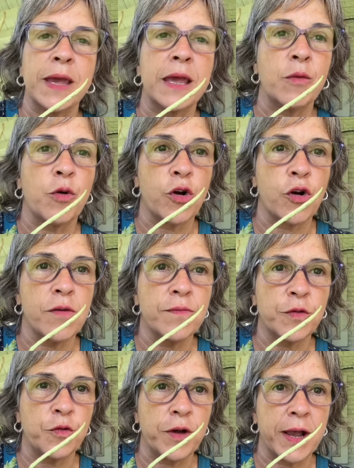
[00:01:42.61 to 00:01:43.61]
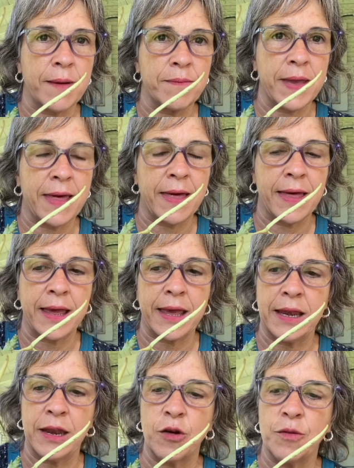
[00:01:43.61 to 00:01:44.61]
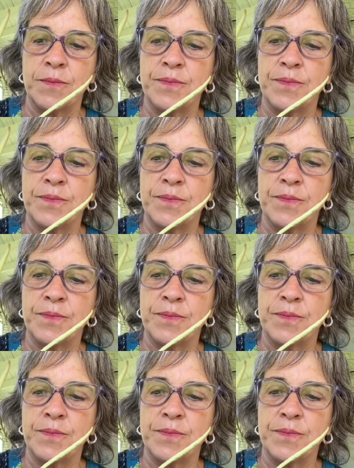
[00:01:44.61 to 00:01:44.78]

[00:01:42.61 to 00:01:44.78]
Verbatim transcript: equivoco, fue cambiada de género.